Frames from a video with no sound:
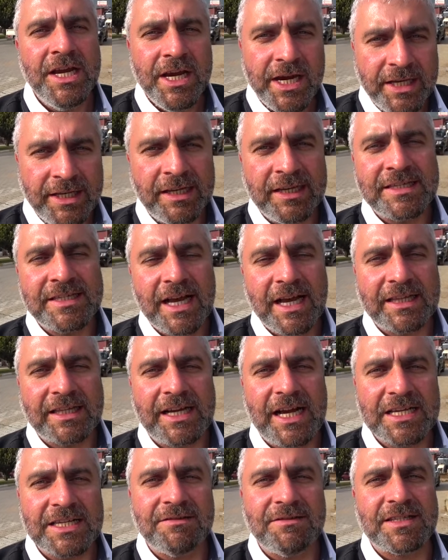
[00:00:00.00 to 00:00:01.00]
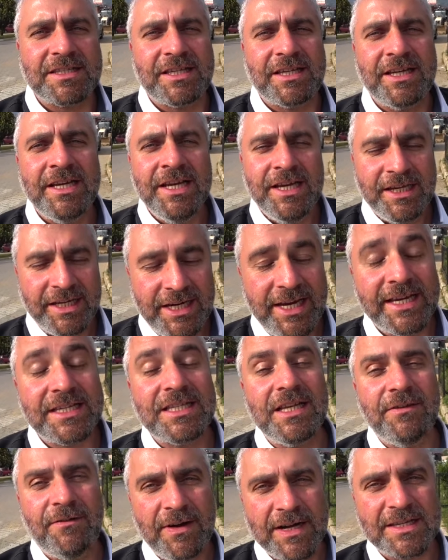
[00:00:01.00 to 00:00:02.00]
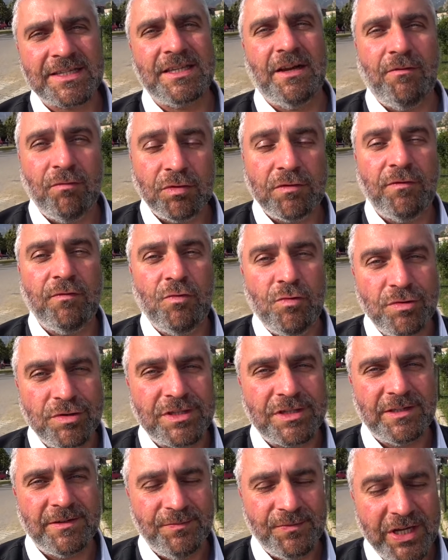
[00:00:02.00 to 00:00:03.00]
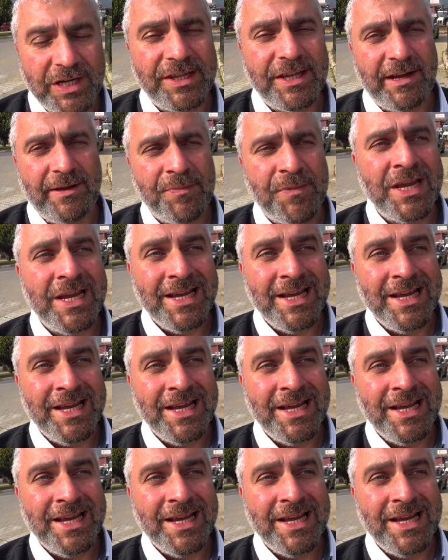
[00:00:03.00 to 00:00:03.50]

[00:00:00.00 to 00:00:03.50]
И нельзя отказываться, если вас зовут в гости. Да-да.